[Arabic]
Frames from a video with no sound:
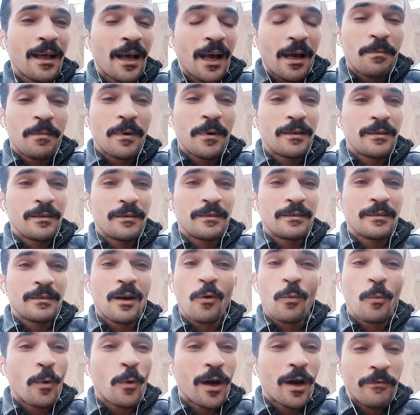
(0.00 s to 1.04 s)
اهبل او
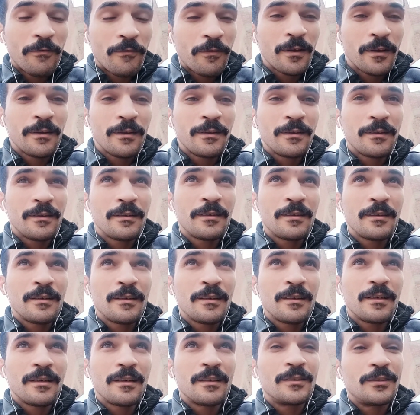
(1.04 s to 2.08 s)
مغفل
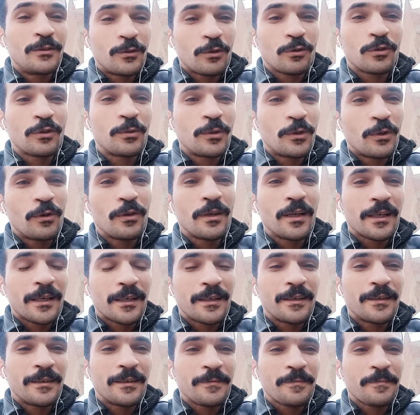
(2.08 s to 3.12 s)
يرد ويقول لك
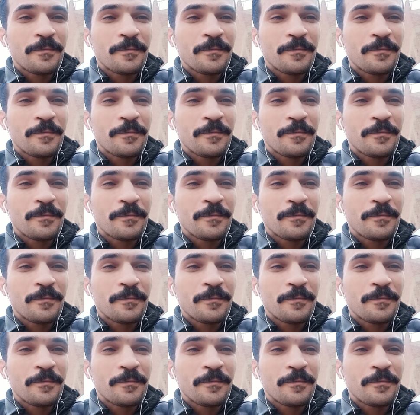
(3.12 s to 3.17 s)
ايه